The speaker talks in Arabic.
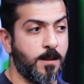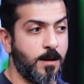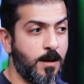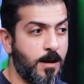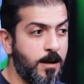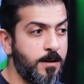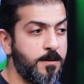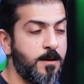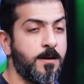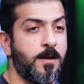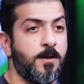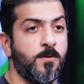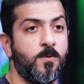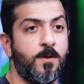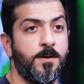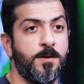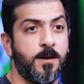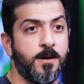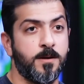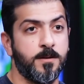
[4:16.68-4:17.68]
انا
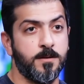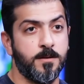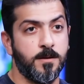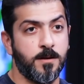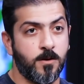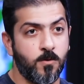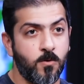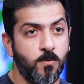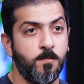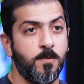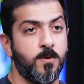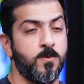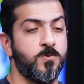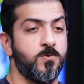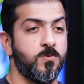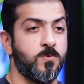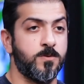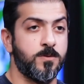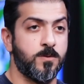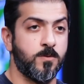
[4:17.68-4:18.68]
اروح النادي اكون
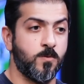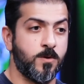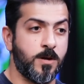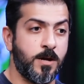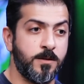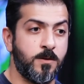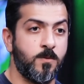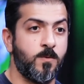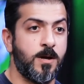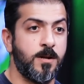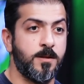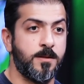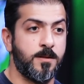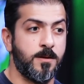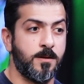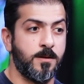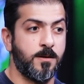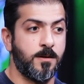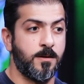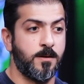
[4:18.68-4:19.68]
موجود وكان الوالد
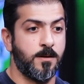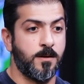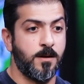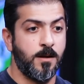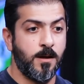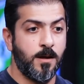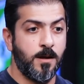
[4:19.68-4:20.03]
أه،